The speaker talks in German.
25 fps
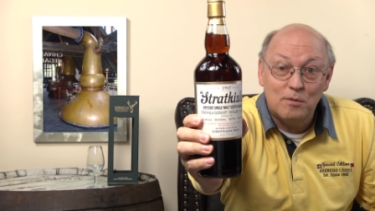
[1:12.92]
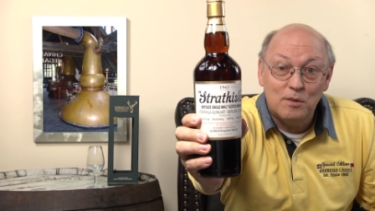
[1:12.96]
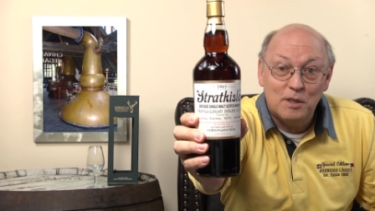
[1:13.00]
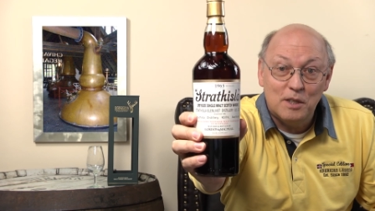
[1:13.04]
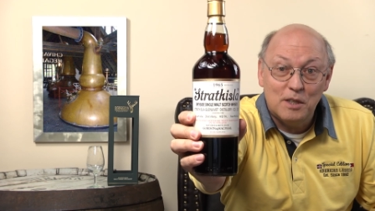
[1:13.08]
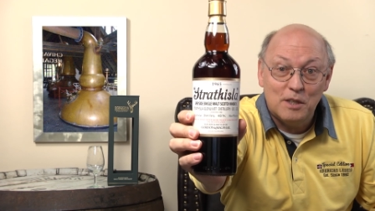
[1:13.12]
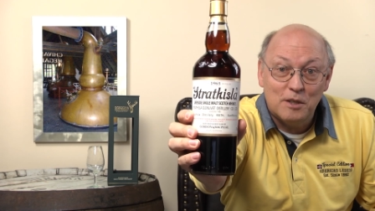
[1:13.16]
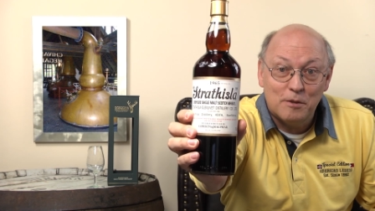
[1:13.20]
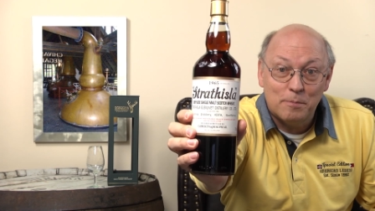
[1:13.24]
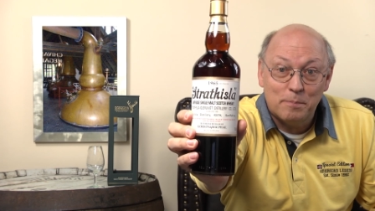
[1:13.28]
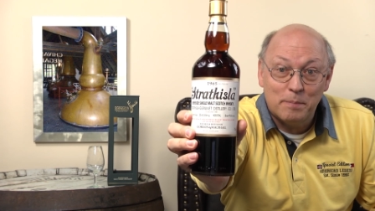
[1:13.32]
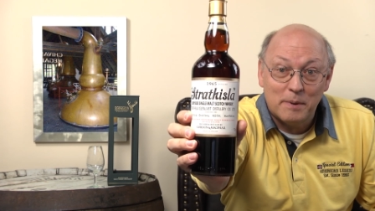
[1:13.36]

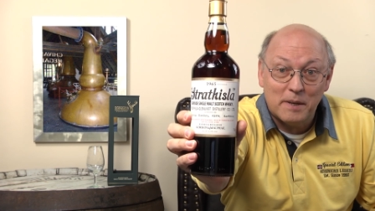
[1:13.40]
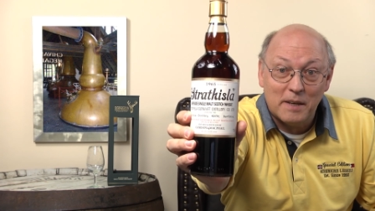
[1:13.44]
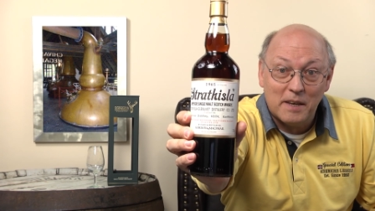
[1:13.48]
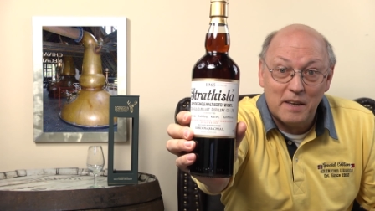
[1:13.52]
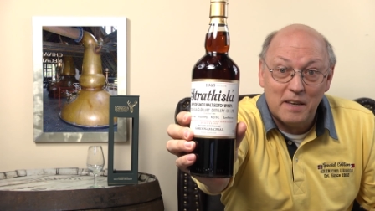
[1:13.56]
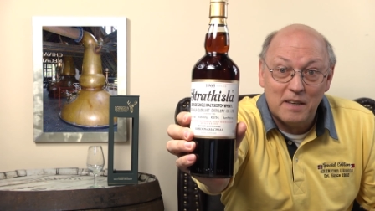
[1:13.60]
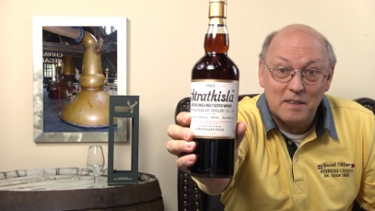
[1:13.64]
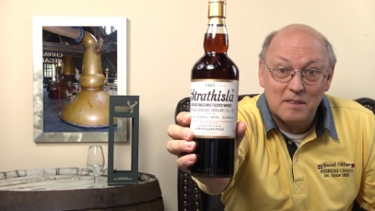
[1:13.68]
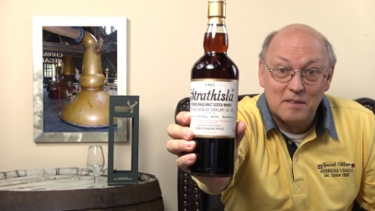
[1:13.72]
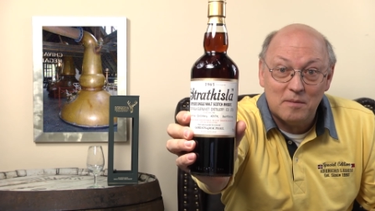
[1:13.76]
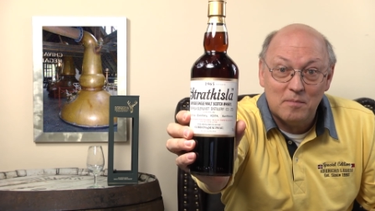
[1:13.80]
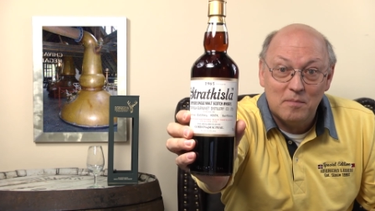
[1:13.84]

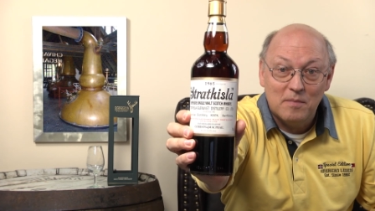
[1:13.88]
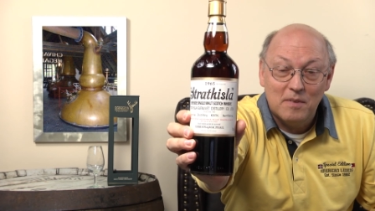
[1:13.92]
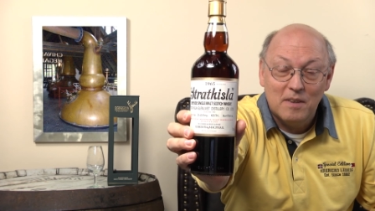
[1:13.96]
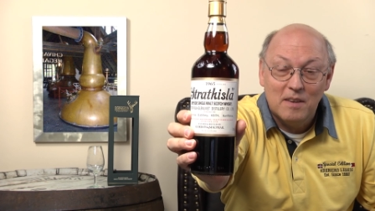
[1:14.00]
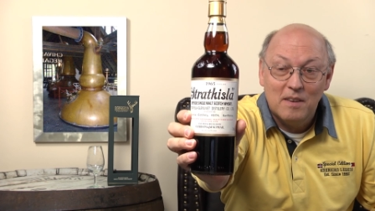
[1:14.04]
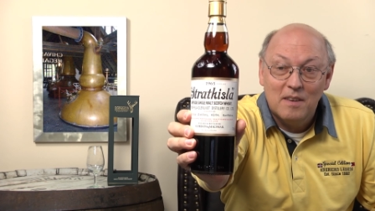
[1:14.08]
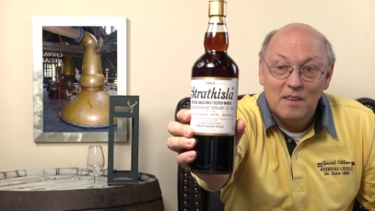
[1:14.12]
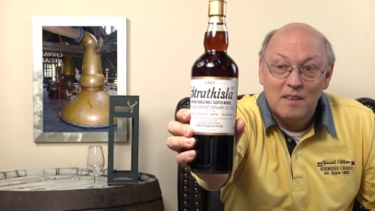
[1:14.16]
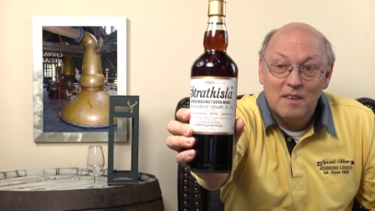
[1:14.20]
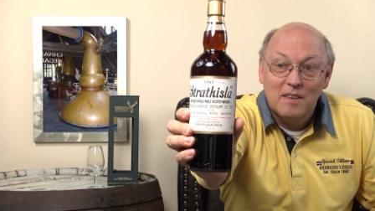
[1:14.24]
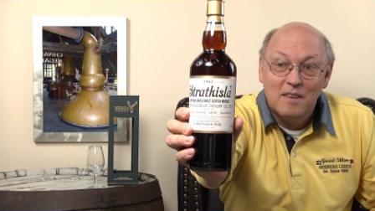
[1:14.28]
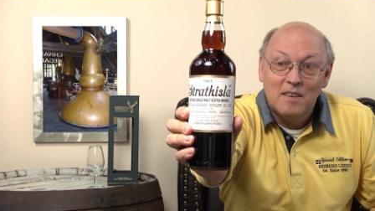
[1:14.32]
uninspiriert.
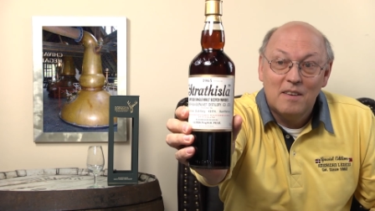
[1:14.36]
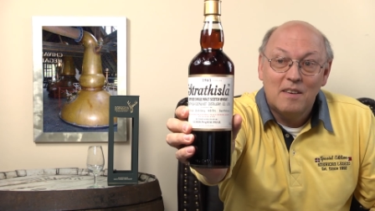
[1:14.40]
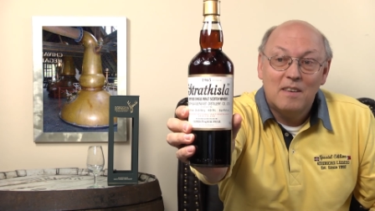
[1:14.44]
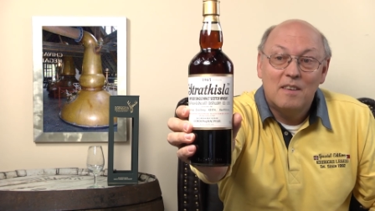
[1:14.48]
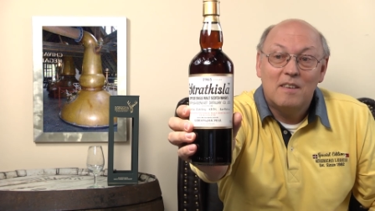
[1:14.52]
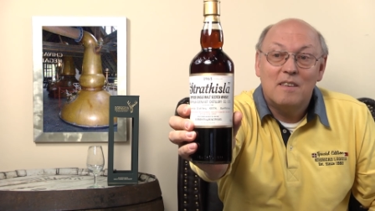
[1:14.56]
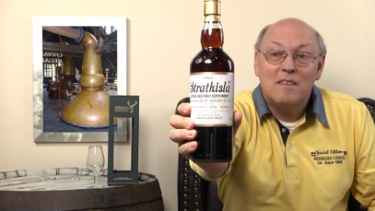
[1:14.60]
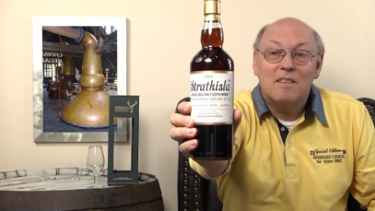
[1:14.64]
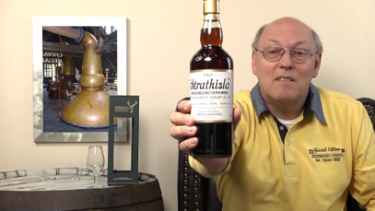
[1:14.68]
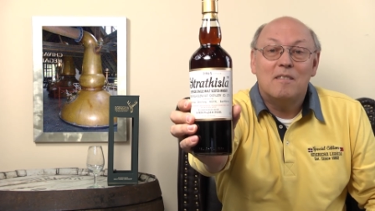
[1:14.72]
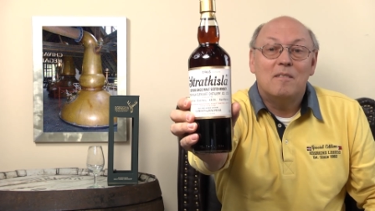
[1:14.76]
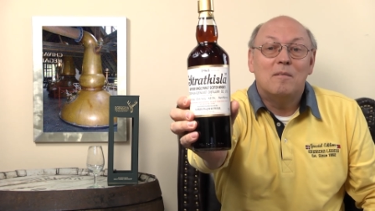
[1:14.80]

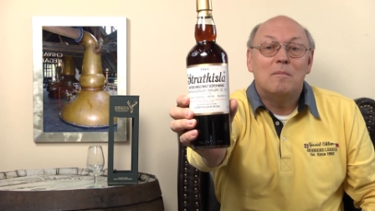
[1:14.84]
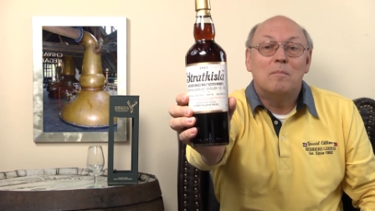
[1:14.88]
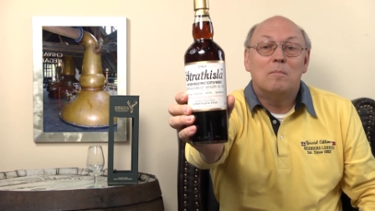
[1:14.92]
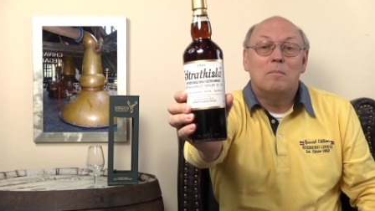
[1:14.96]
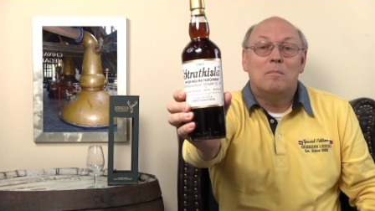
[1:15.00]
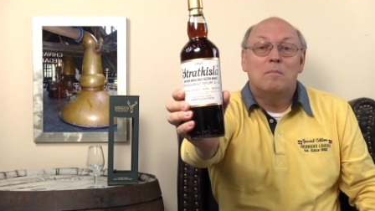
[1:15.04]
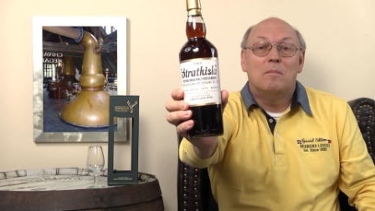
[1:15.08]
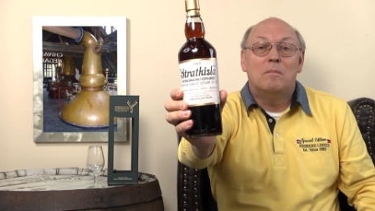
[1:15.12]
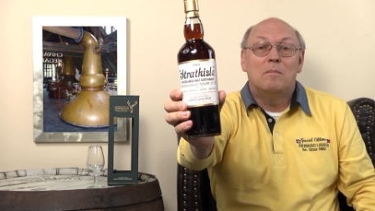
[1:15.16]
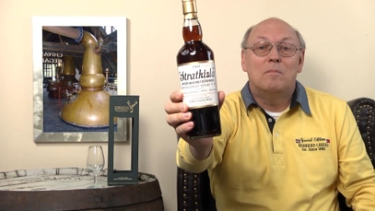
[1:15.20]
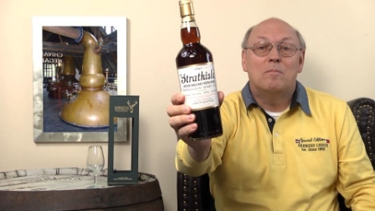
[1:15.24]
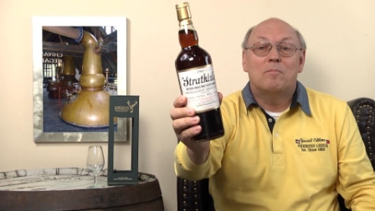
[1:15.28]

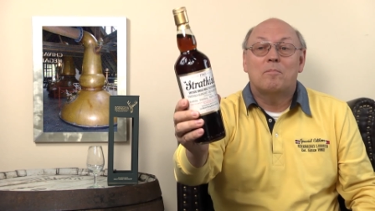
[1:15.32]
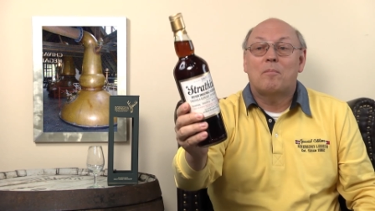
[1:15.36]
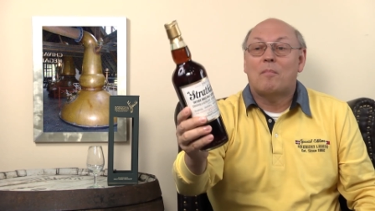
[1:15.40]
Um, ähm,